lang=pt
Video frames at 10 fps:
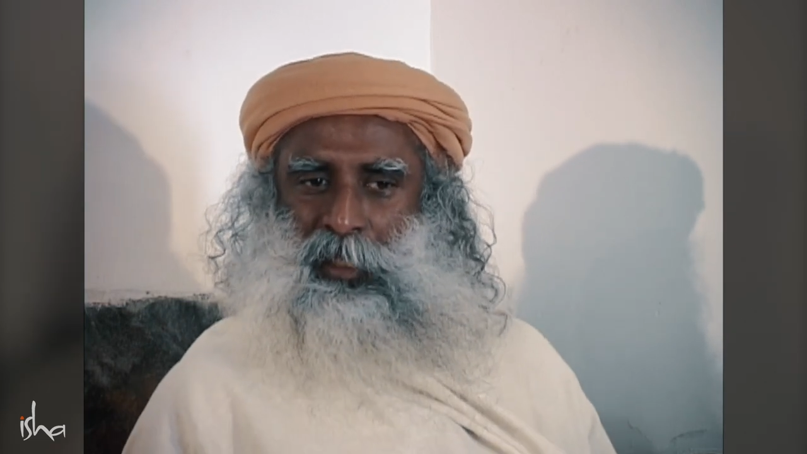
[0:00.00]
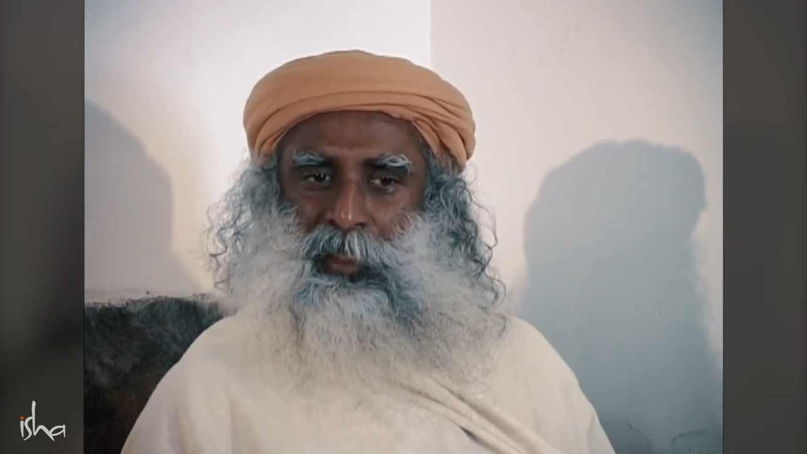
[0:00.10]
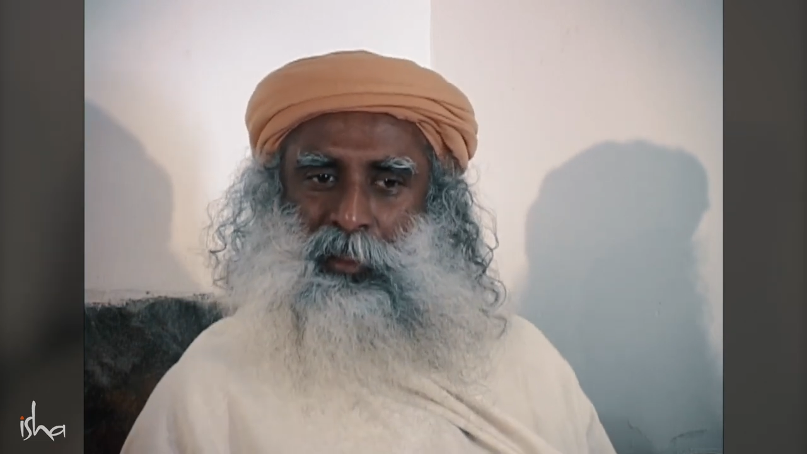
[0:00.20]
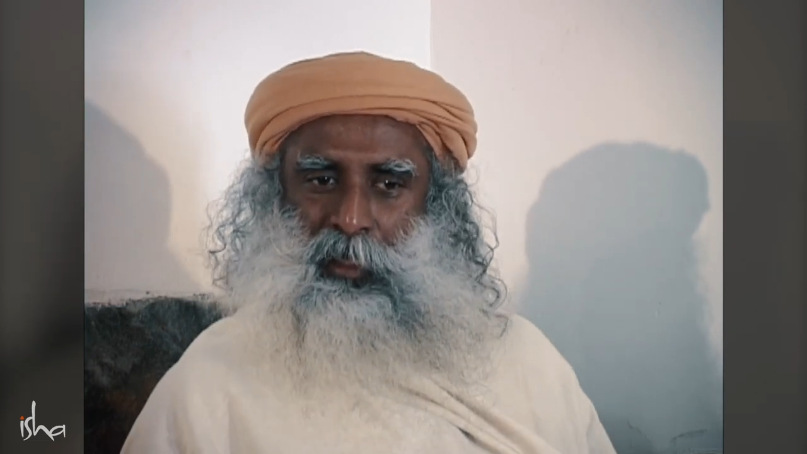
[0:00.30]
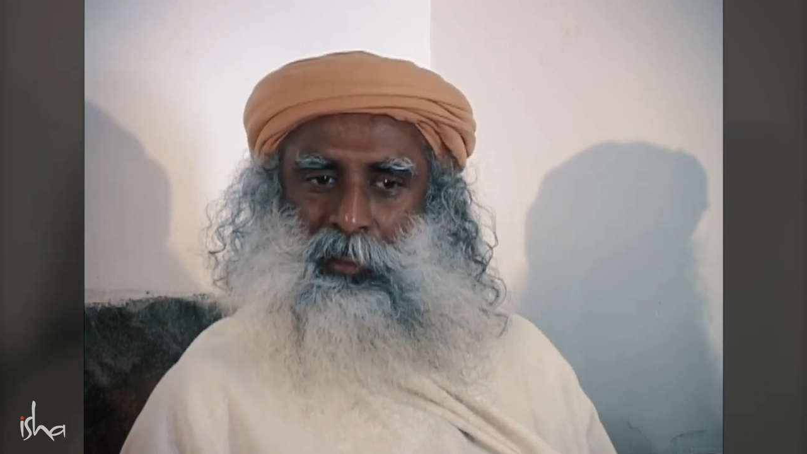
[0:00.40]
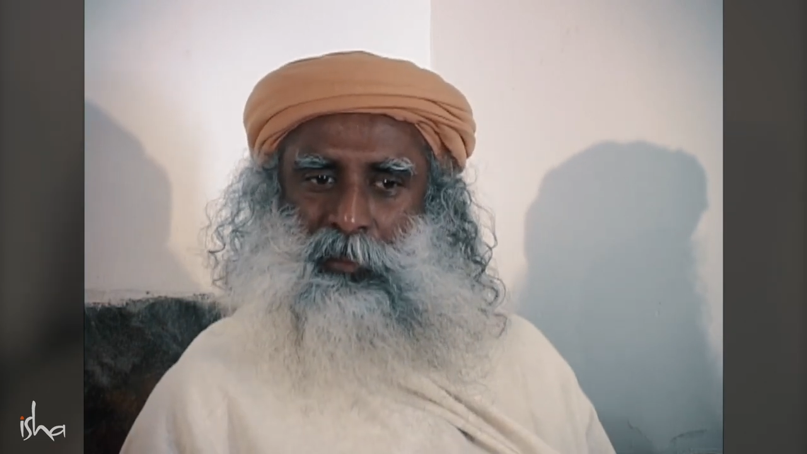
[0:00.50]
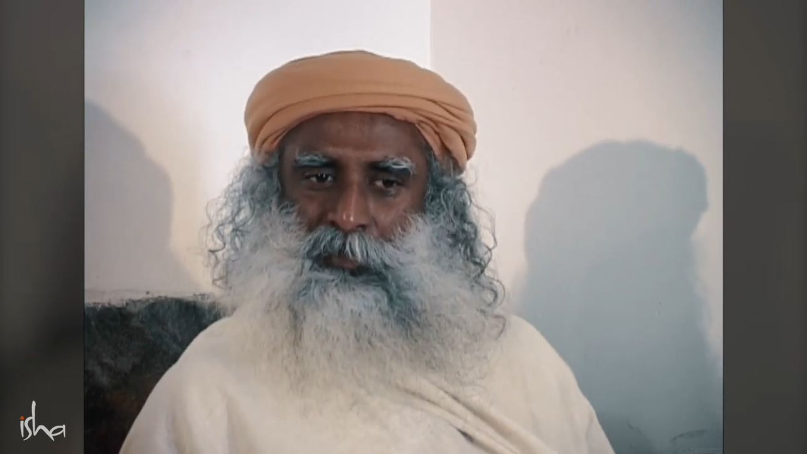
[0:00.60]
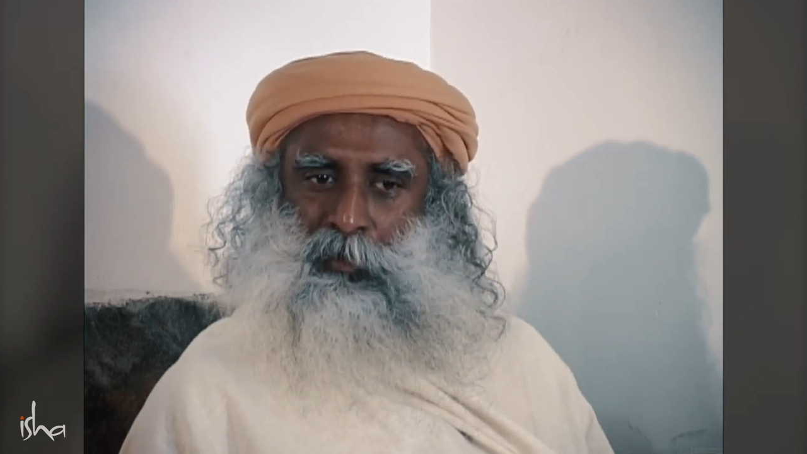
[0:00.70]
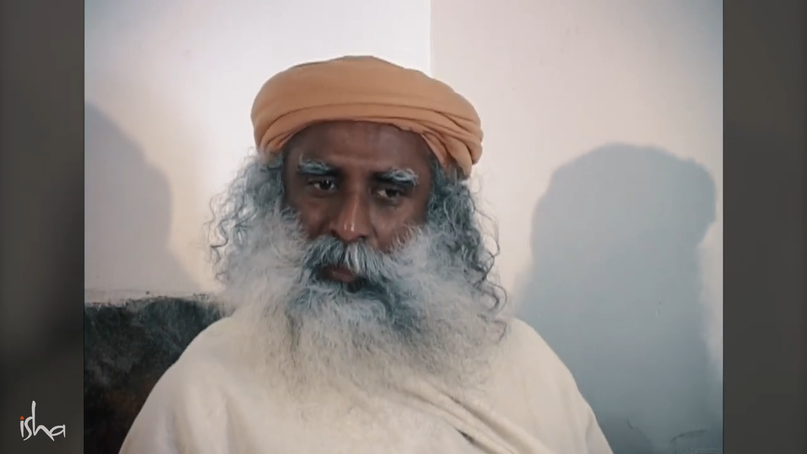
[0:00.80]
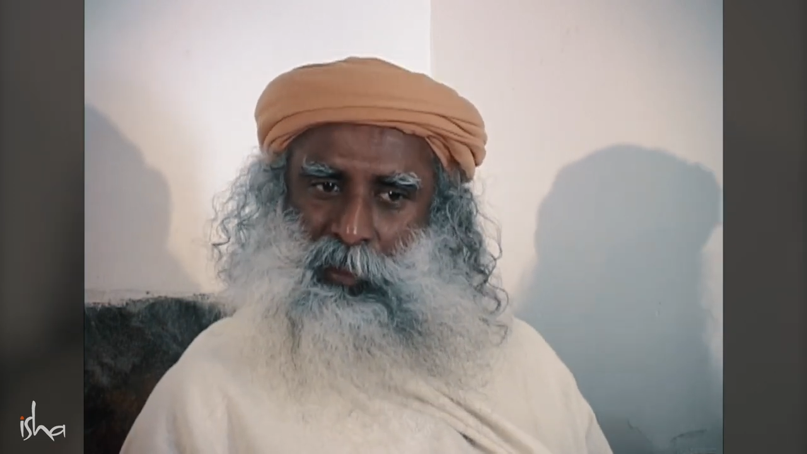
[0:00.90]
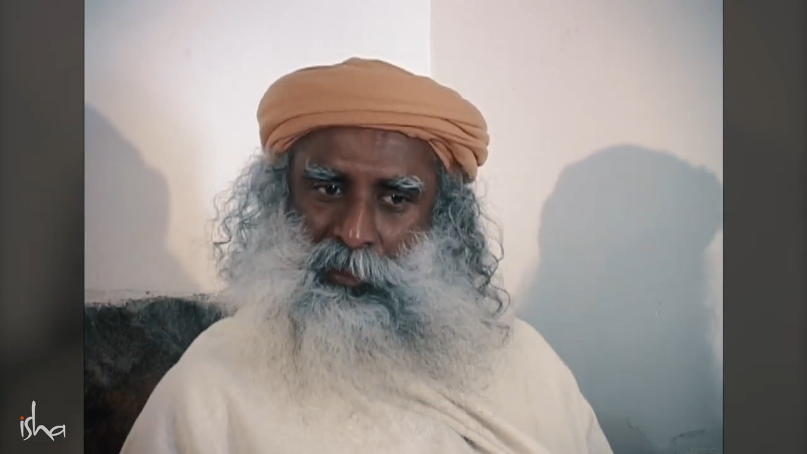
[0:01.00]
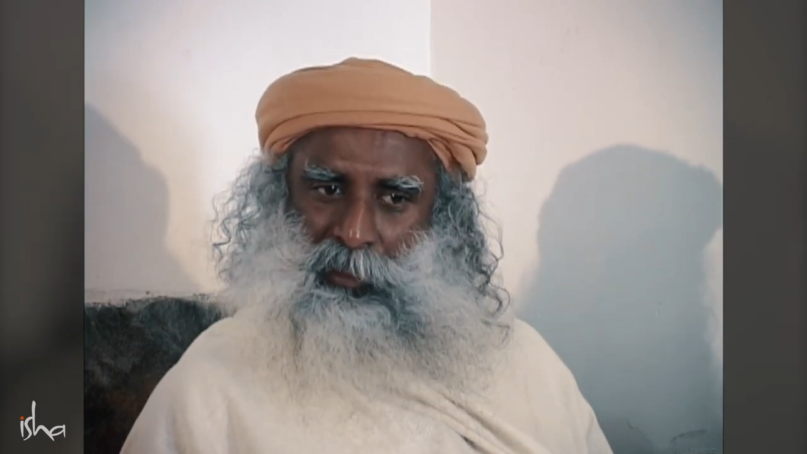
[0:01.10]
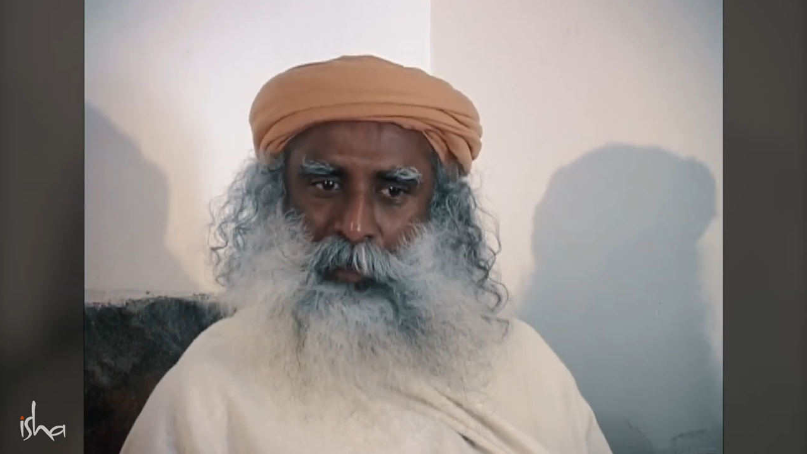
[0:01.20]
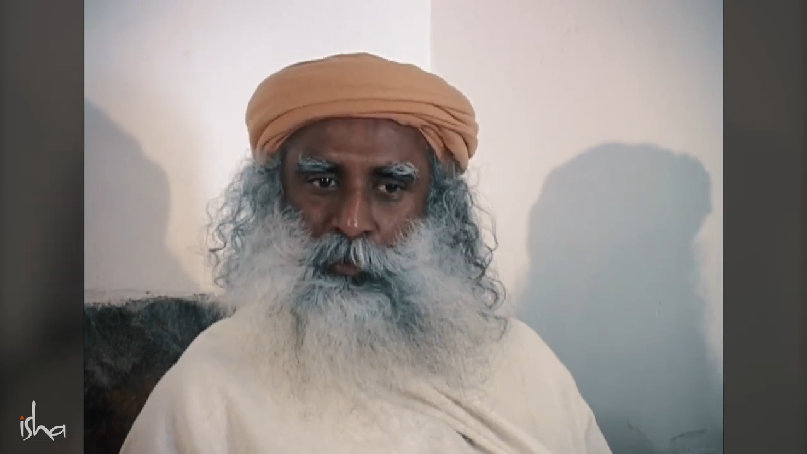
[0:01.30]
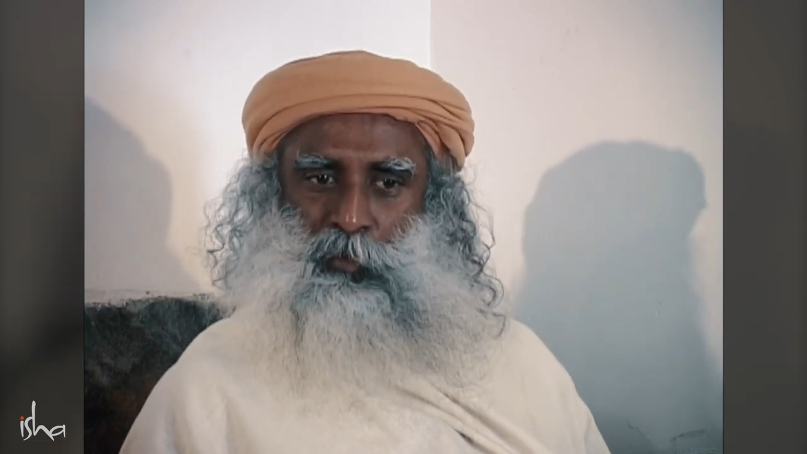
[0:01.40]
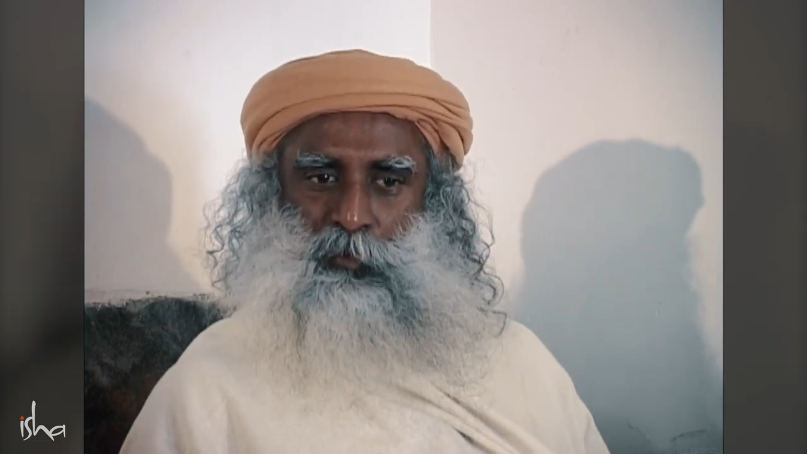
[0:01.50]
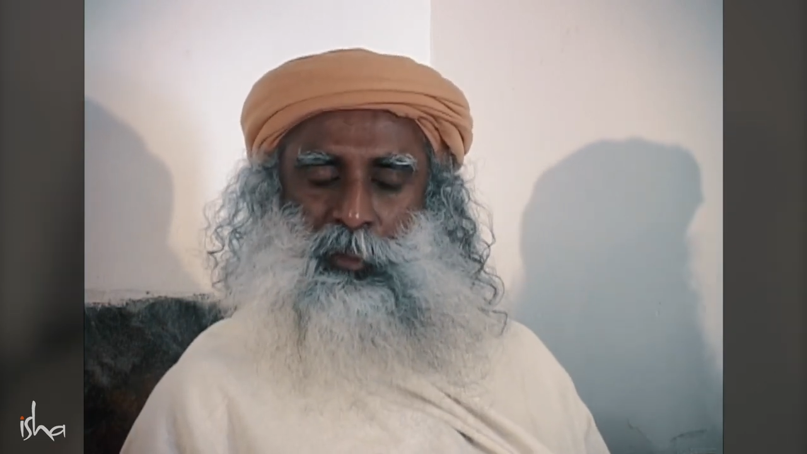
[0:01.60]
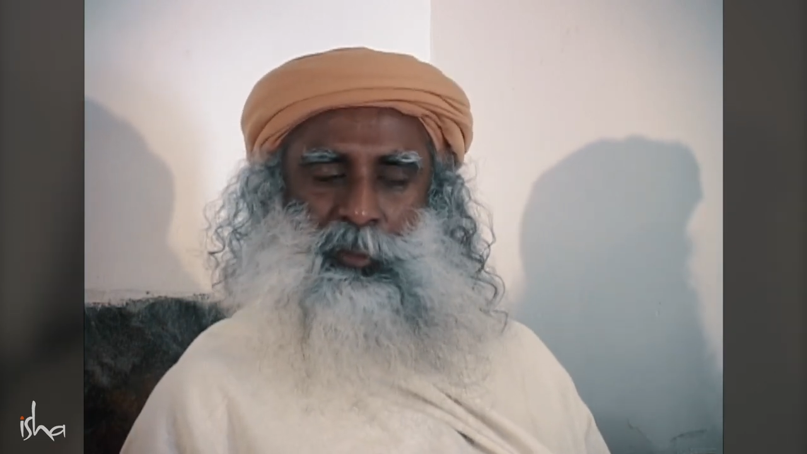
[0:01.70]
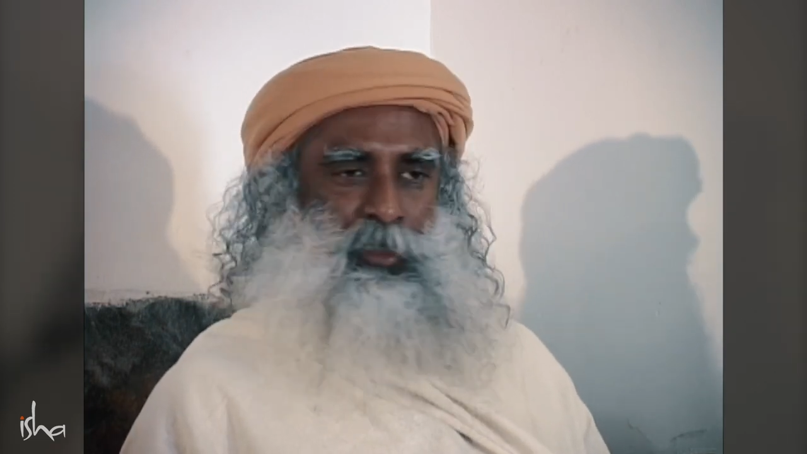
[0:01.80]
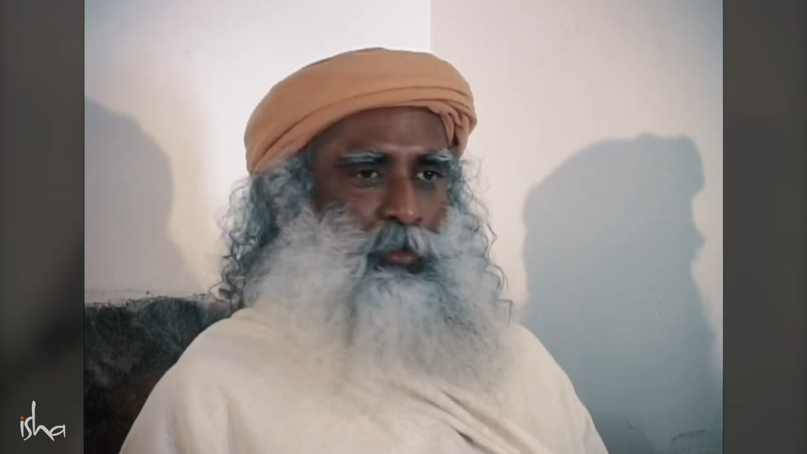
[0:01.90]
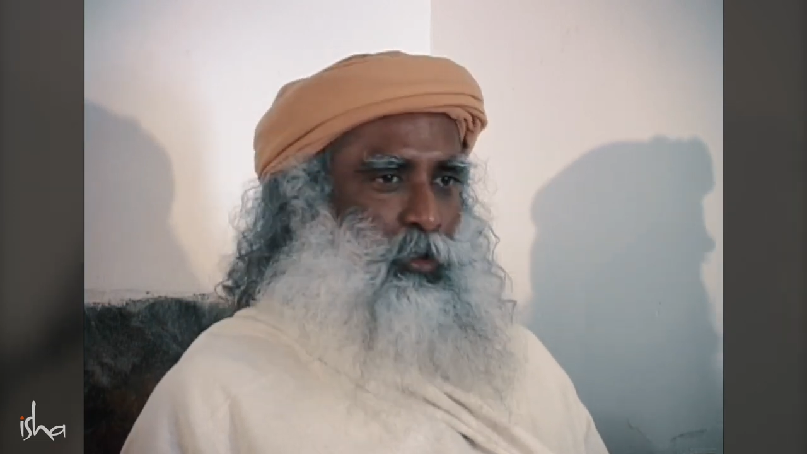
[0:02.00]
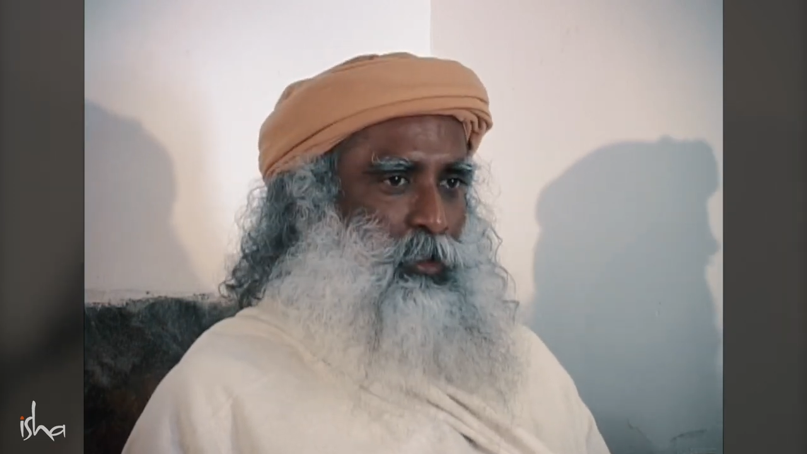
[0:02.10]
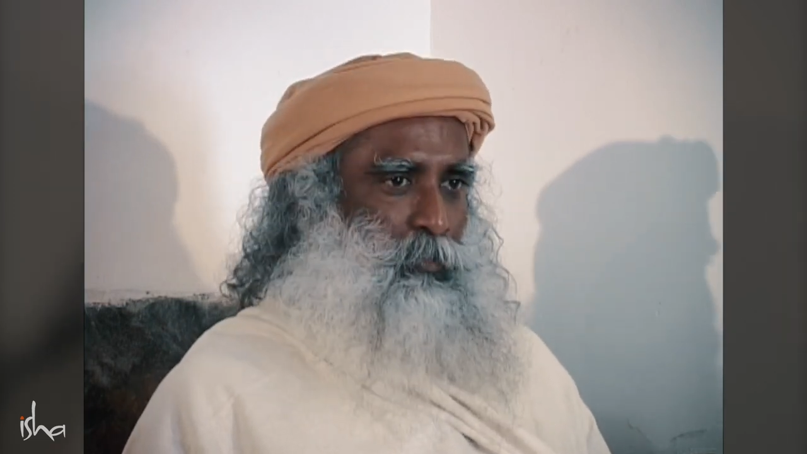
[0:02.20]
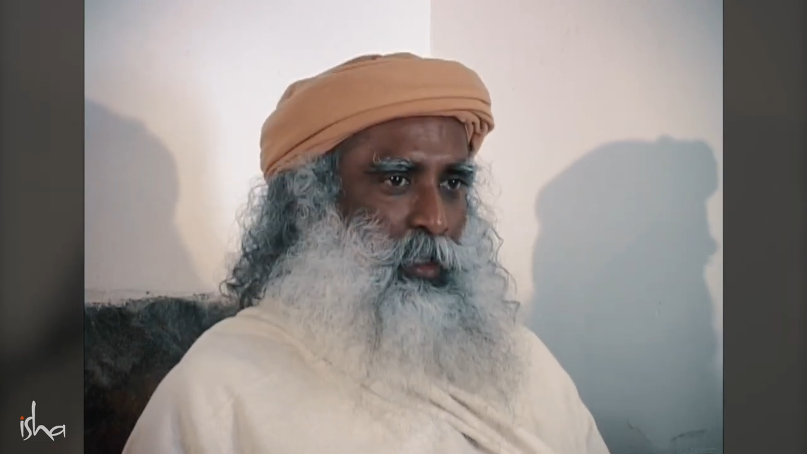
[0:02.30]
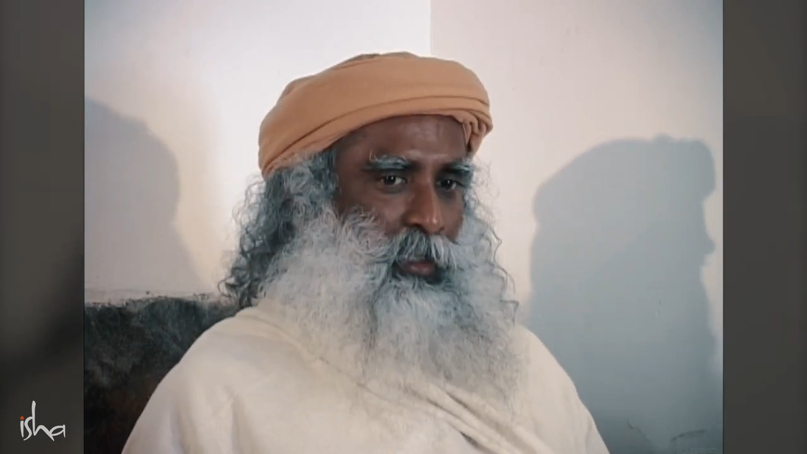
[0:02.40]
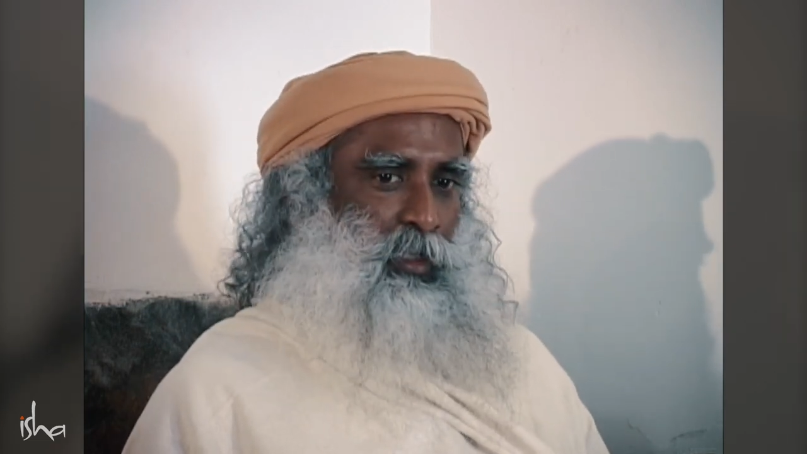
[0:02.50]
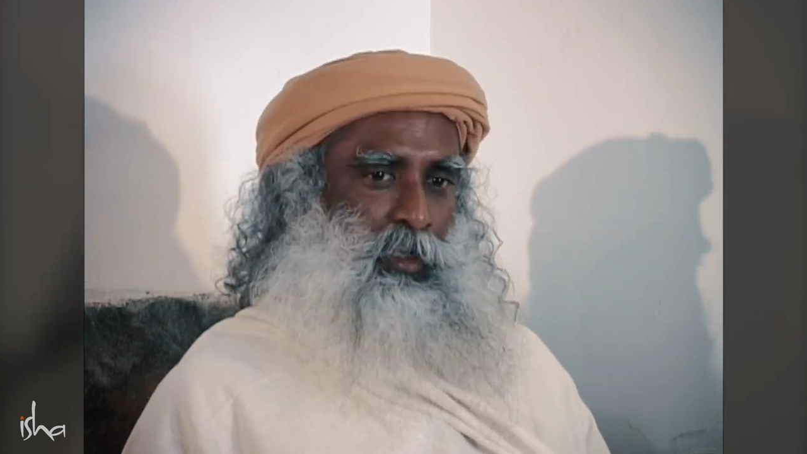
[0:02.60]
que se alguém lhe der uma bufetada em uma face,